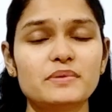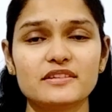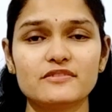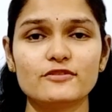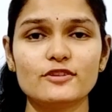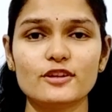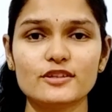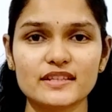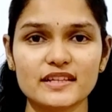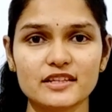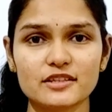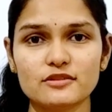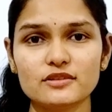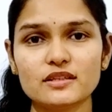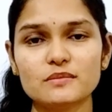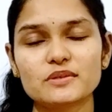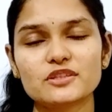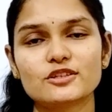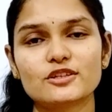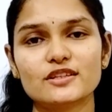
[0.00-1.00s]
இவ்வளோ நேரம்
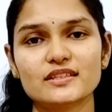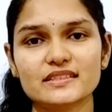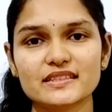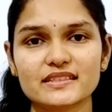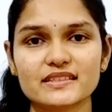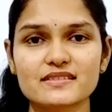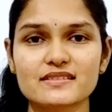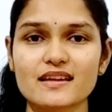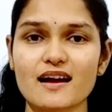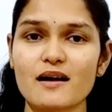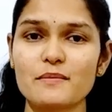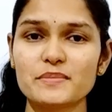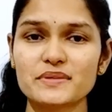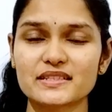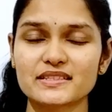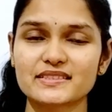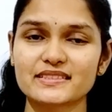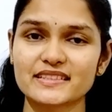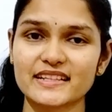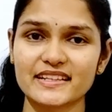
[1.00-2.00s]
நம்ம குழந்தைங்க
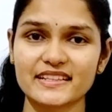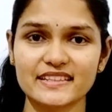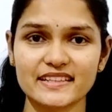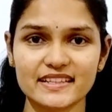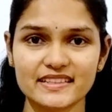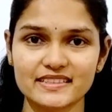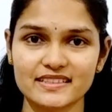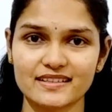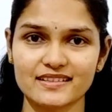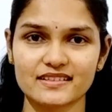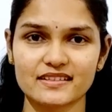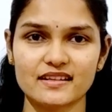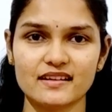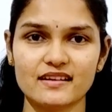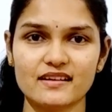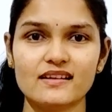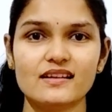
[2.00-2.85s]
சாப்பிட்றதுக்கு ரெடி ஆயிட்டாங்களா